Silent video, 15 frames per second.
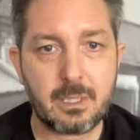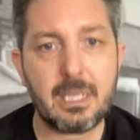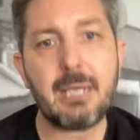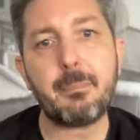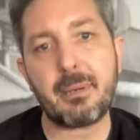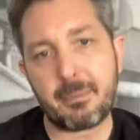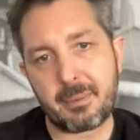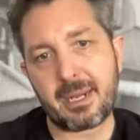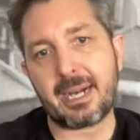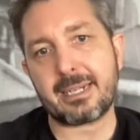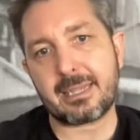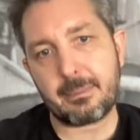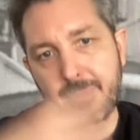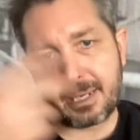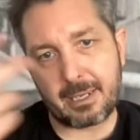y
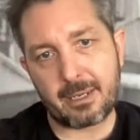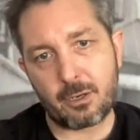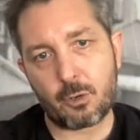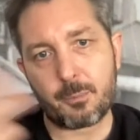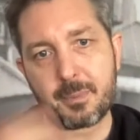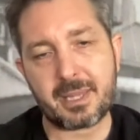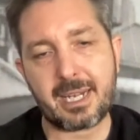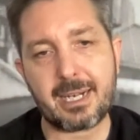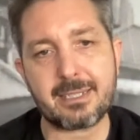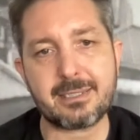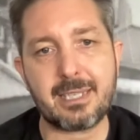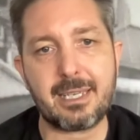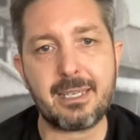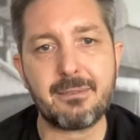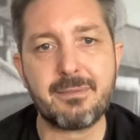prepararte para obtener
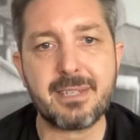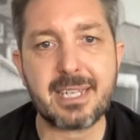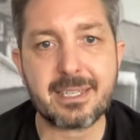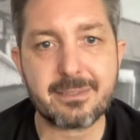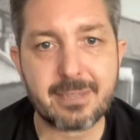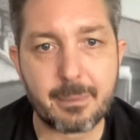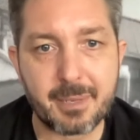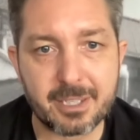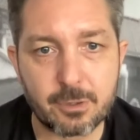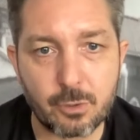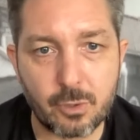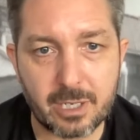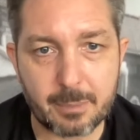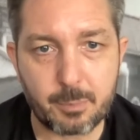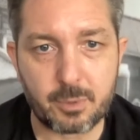ese financiamiento
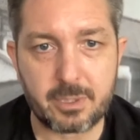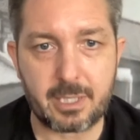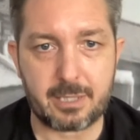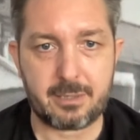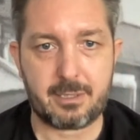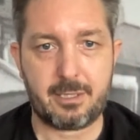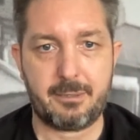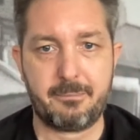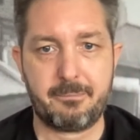correspondiente.